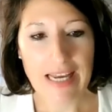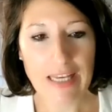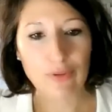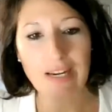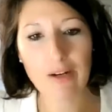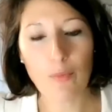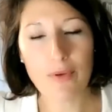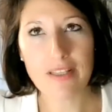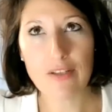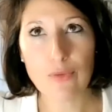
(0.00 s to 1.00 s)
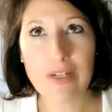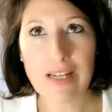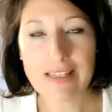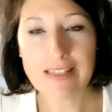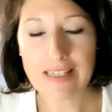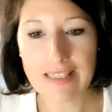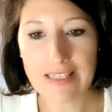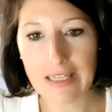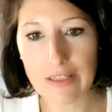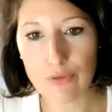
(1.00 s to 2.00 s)
Et donc la combinaison classique
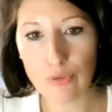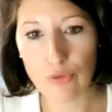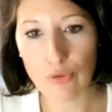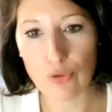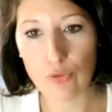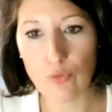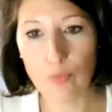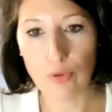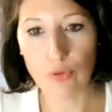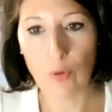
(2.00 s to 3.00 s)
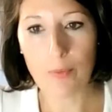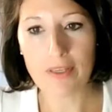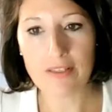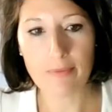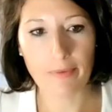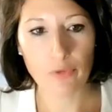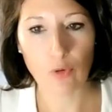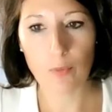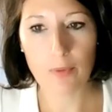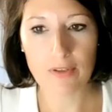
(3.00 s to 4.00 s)
qui résulte de ce double tropisme,
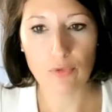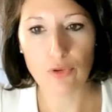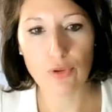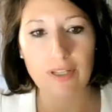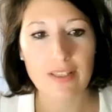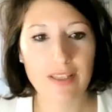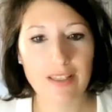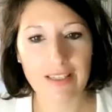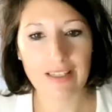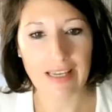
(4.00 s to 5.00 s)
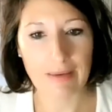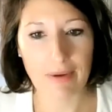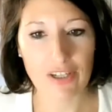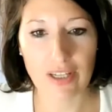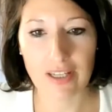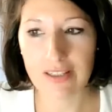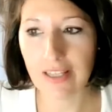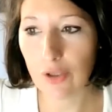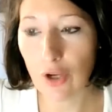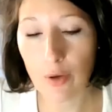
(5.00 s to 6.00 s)
tropisme juridique et marché
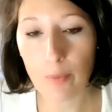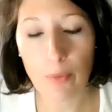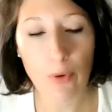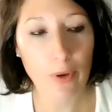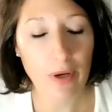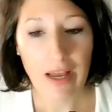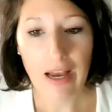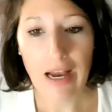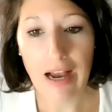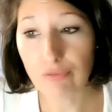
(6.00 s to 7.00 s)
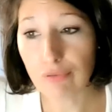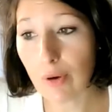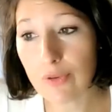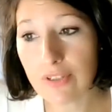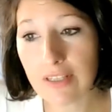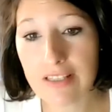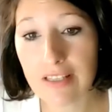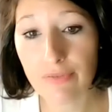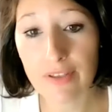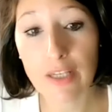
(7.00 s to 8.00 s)
intérieur, peut avoir aussi des
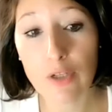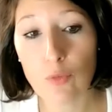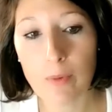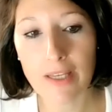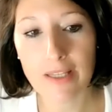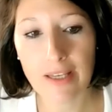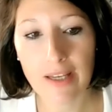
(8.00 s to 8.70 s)
effets décuplés.